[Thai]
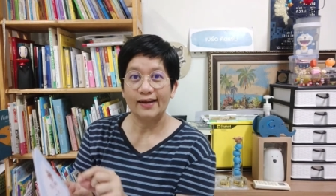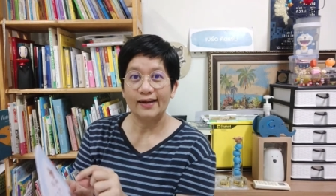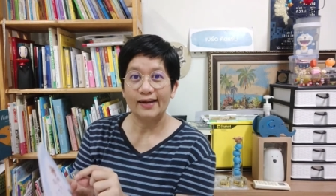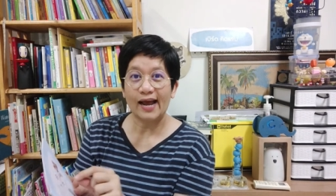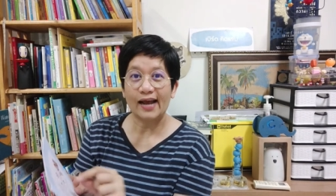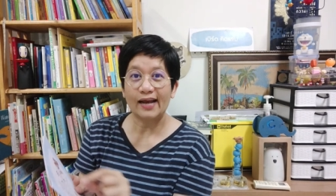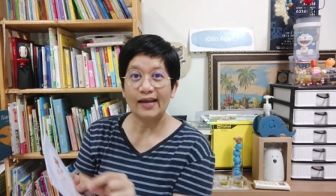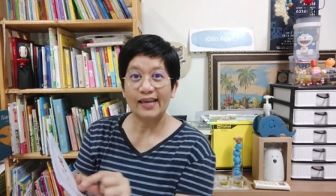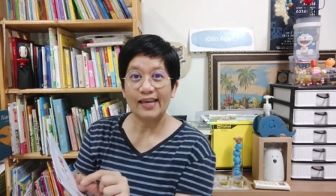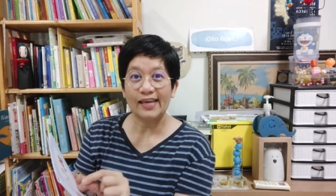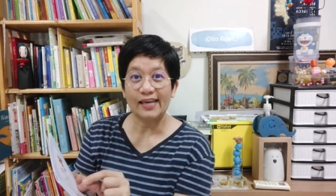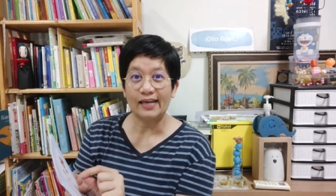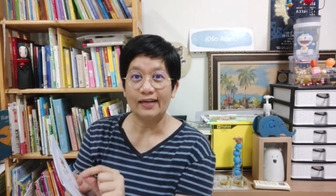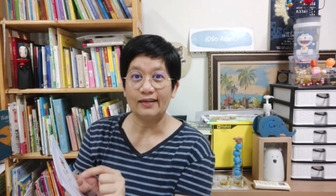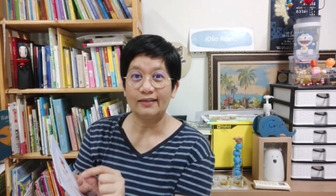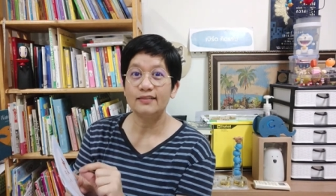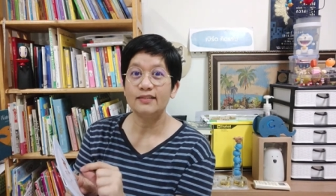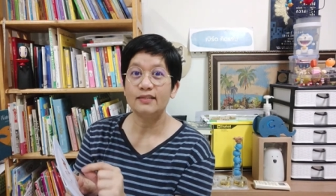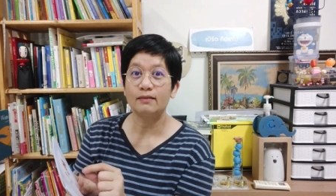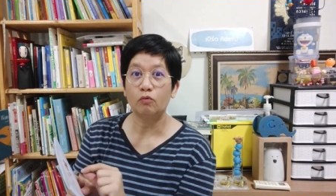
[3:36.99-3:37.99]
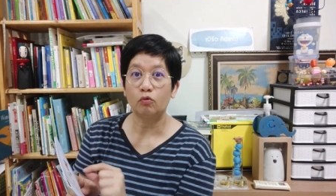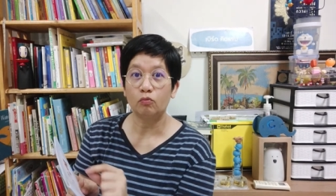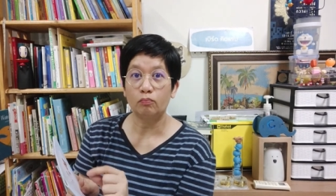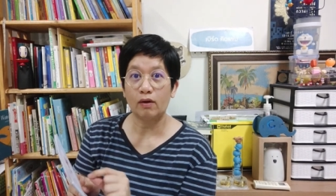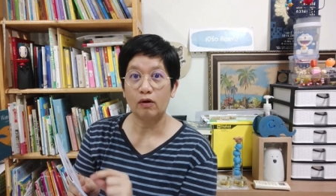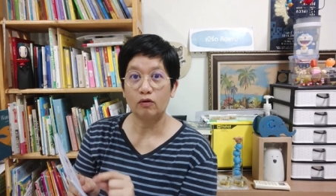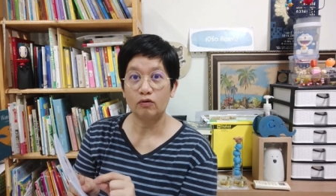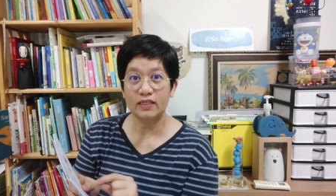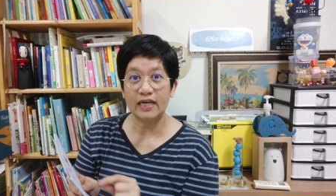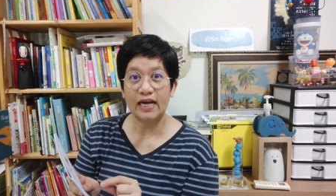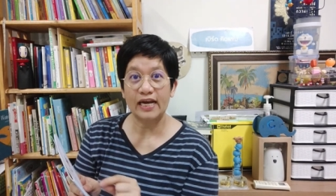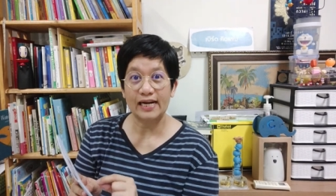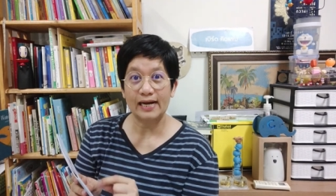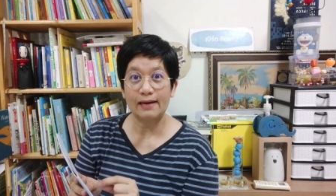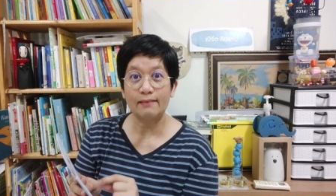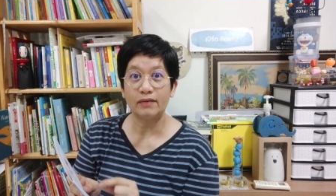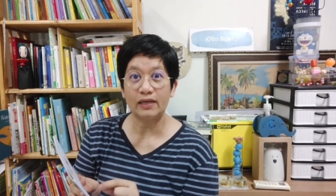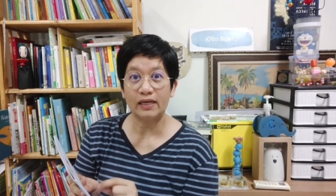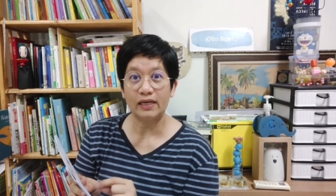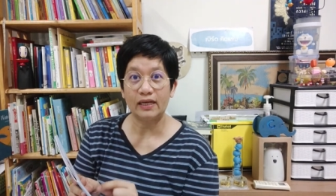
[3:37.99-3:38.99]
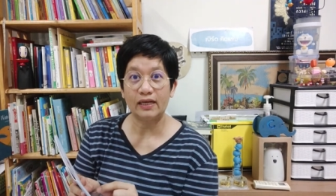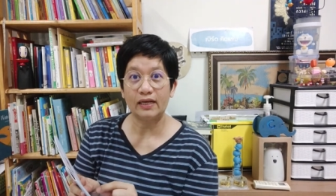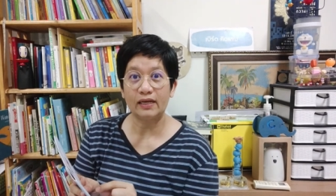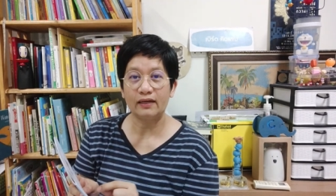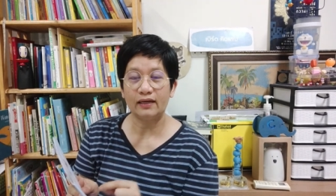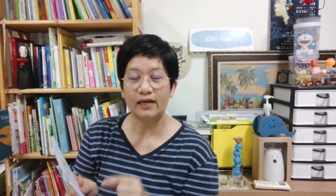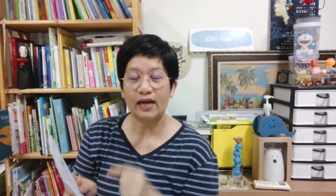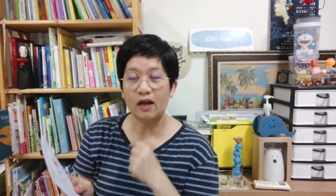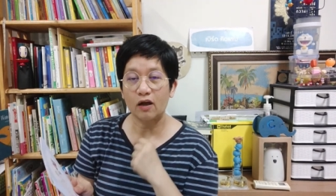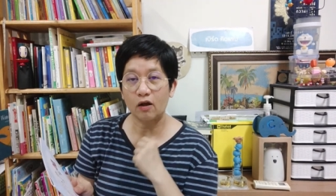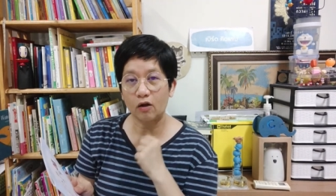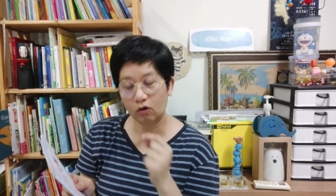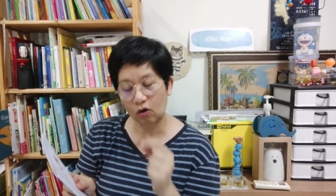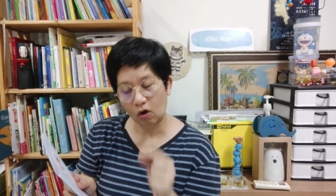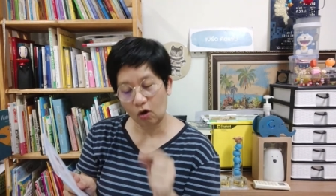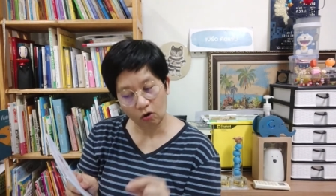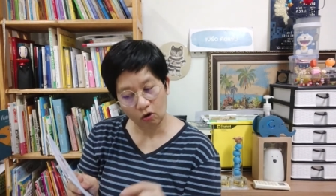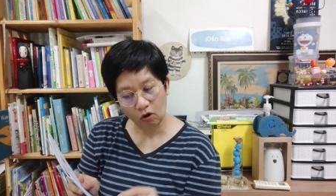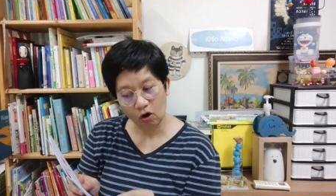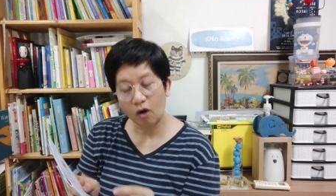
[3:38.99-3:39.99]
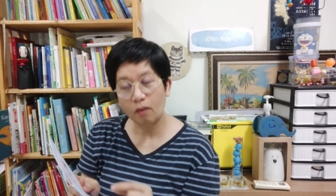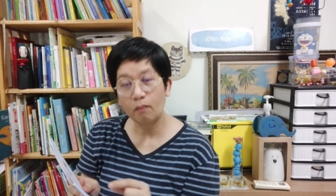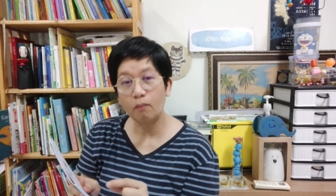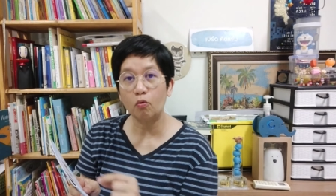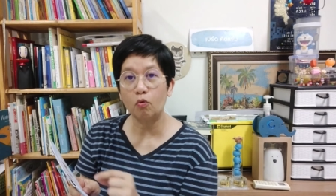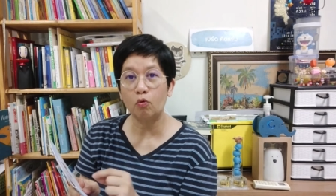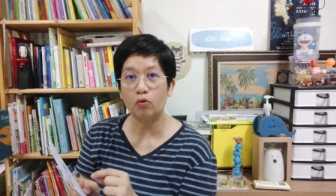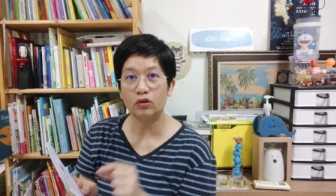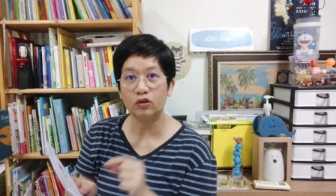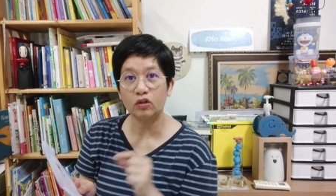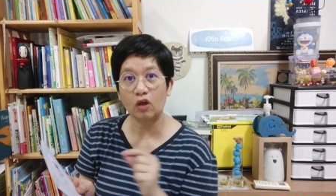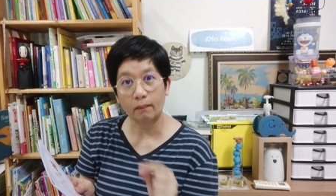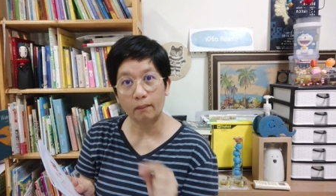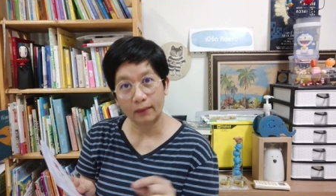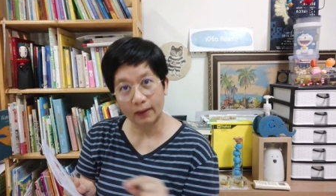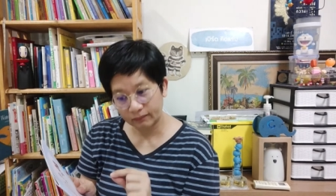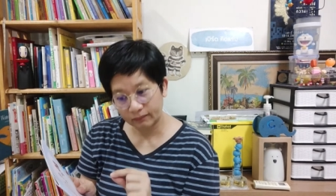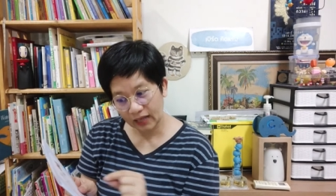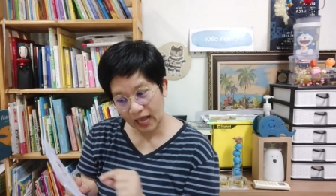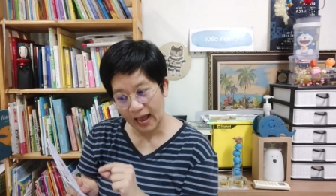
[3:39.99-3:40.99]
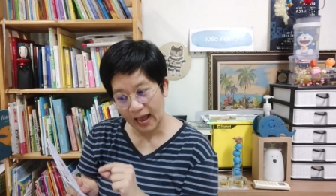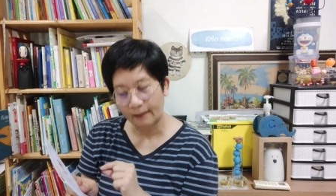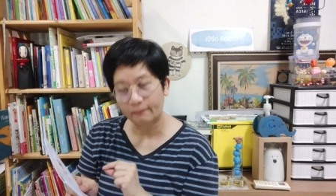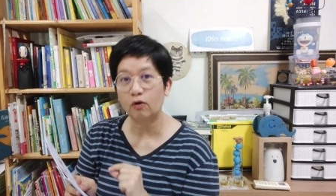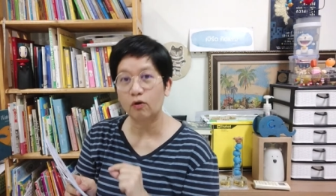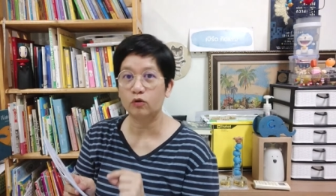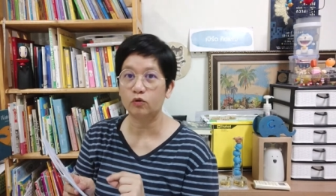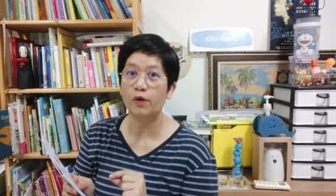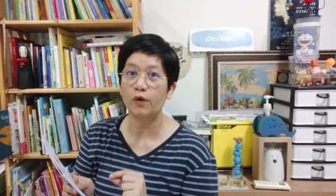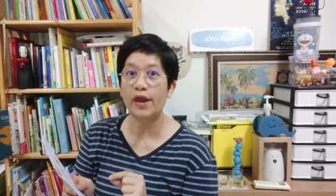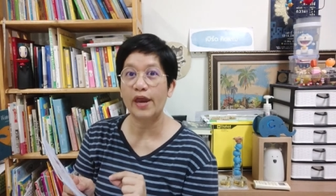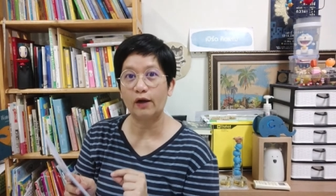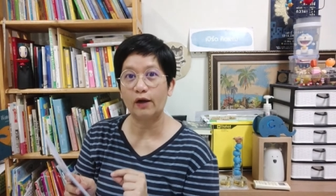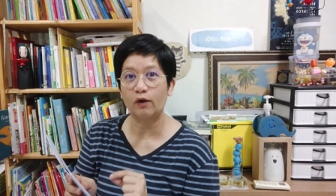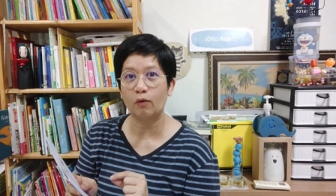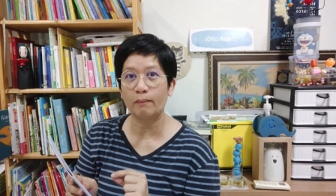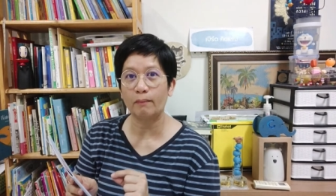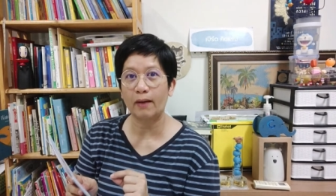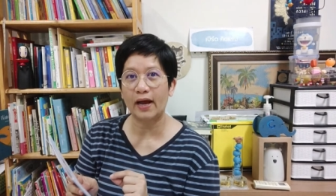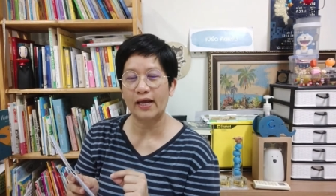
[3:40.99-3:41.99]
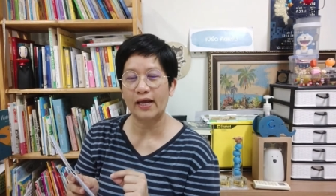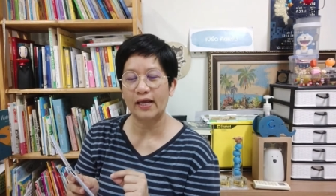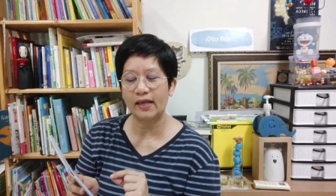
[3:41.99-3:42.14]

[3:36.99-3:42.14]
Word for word: นั่งเขียนสมุดเบาใจเล่มนี้ นั่งกรอกข้อมูลตอบคำถามของตัวเองลงไป